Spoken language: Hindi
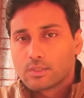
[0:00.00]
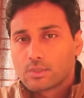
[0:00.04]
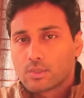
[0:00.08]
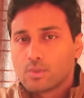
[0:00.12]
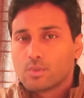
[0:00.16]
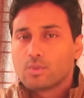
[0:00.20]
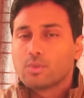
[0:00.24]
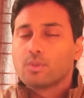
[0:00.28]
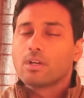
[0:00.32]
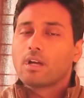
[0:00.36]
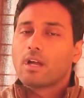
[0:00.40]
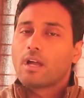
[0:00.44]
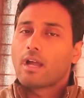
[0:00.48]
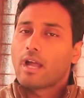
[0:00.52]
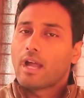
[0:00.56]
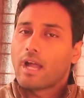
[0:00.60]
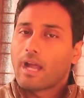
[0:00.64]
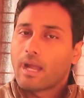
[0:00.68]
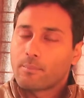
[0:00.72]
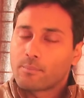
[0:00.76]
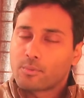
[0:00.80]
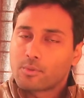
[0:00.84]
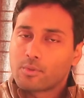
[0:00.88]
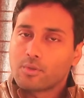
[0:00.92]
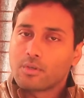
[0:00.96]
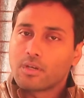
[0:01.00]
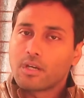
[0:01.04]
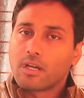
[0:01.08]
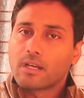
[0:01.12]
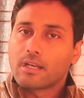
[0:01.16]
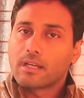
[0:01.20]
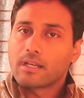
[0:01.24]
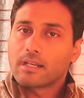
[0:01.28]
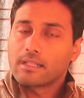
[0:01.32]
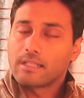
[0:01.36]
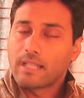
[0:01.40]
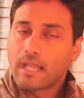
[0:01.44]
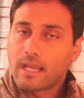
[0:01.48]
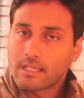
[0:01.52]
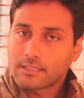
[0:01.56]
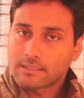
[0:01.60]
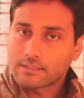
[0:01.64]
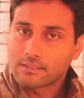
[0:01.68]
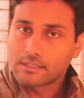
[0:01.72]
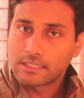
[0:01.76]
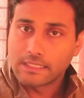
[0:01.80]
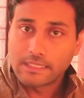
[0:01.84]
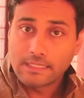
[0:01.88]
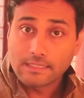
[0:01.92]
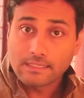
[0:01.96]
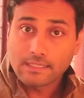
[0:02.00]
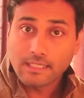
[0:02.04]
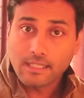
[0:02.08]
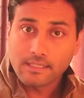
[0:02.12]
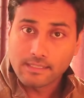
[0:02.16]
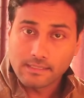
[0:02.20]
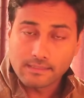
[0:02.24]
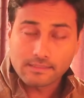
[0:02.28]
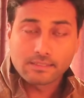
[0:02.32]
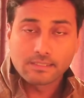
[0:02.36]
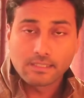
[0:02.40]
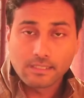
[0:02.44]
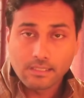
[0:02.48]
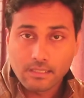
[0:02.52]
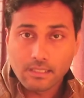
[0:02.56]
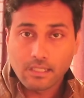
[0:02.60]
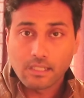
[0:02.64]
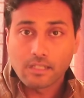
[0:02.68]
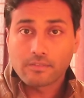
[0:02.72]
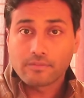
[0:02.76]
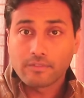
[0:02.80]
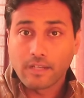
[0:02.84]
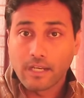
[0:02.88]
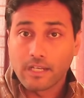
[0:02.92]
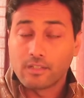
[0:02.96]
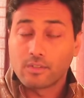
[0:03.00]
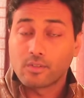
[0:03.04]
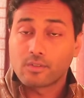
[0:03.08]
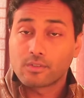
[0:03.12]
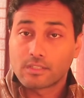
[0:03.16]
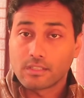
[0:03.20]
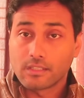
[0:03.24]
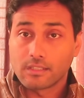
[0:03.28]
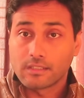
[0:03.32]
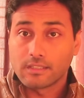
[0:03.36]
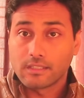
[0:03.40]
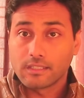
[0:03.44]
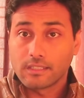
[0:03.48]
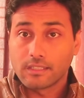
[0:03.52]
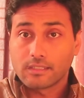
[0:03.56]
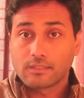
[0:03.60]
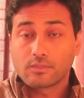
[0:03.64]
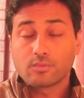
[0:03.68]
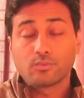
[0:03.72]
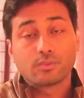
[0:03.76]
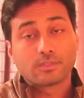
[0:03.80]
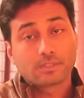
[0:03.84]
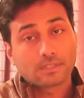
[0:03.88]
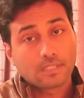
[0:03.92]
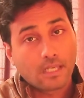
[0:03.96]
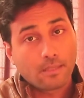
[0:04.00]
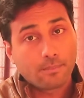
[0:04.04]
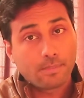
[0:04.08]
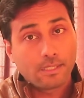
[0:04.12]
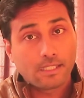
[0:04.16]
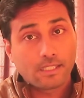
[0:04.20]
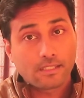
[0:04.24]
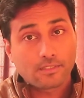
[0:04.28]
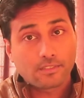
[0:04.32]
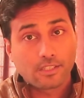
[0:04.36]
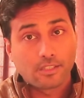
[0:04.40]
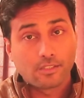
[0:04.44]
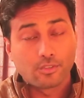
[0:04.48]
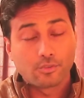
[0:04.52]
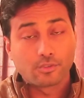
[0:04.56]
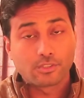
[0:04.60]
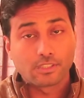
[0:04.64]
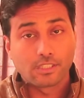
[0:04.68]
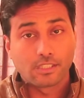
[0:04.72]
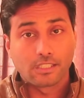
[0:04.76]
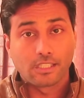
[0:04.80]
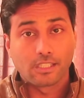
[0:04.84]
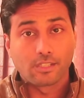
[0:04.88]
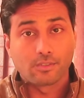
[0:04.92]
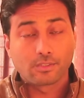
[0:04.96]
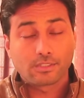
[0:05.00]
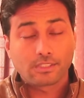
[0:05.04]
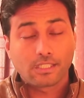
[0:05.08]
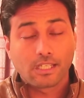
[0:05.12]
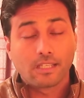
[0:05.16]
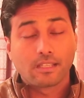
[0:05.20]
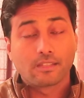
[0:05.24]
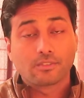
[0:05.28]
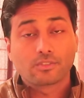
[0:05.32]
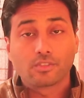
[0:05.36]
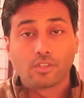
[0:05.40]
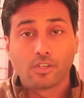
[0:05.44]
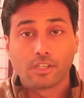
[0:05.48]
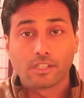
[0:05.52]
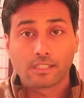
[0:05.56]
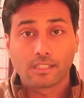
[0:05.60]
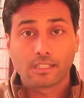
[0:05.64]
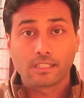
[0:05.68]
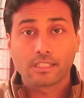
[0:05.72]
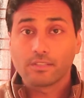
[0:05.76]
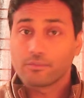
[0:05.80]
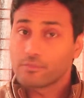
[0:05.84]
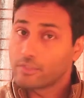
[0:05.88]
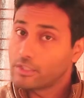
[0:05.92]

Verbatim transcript: तो आपको अगर लास्ट तीन चार हिस्ट्री अगर फाइंड आउट करनी है तो उसका भी एक सोल्यूशन है उसका शॉर्टकट है